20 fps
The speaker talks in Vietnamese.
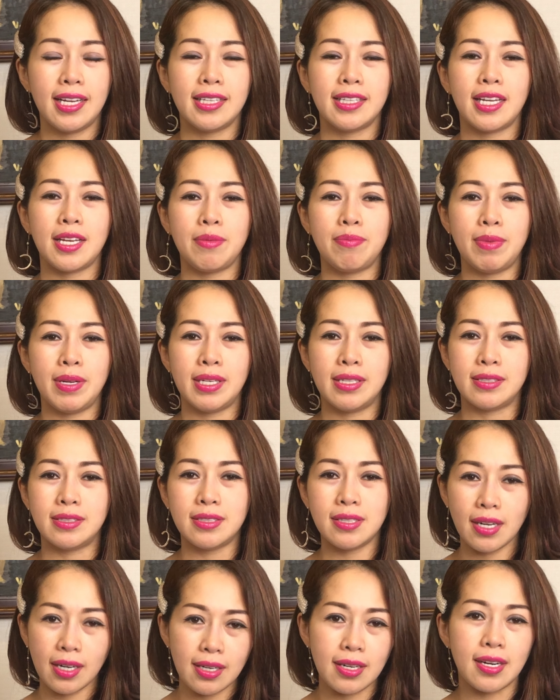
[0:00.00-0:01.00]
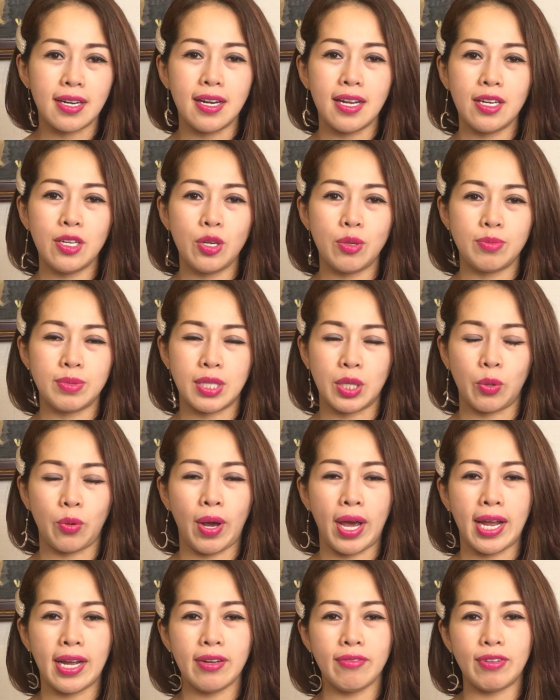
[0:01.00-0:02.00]
thì mình rất là nên dùng xịt
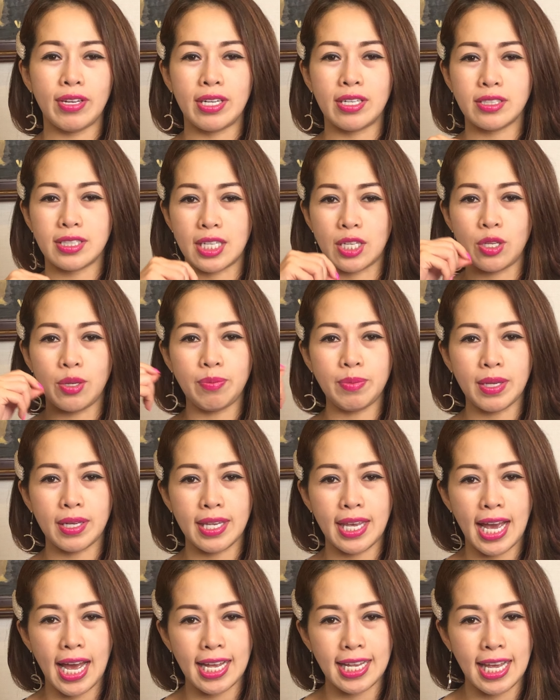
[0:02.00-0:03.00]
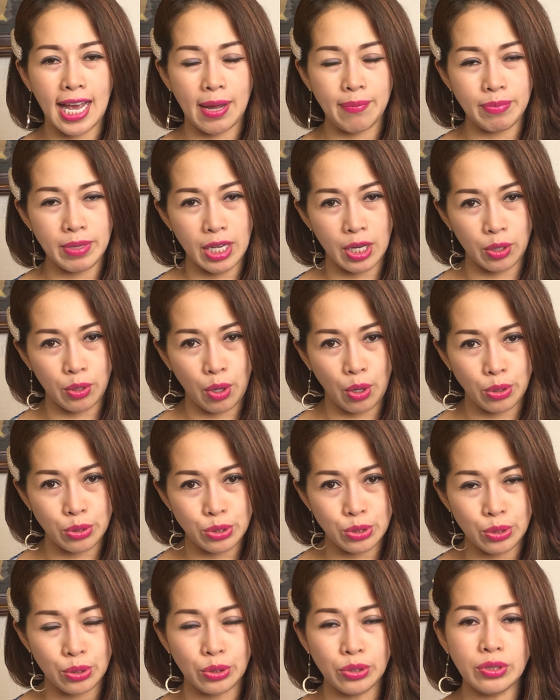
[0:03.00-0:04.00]
khoáng vì nó sẽ giúp cho da giảm nhiệt độ
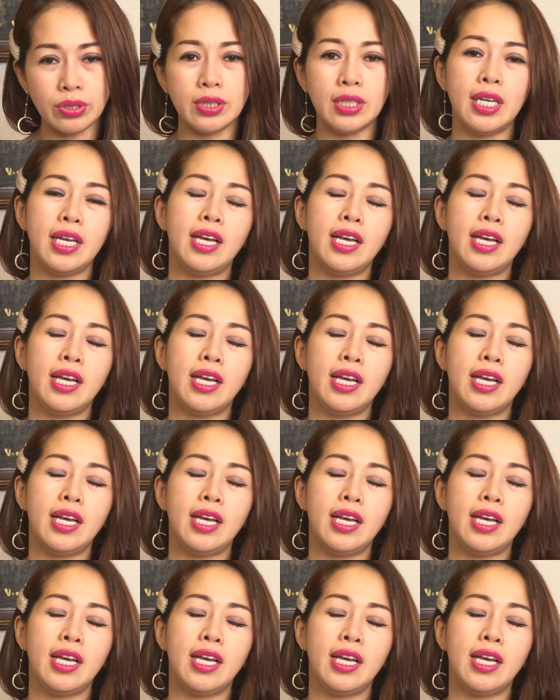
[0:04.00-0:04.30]
xuống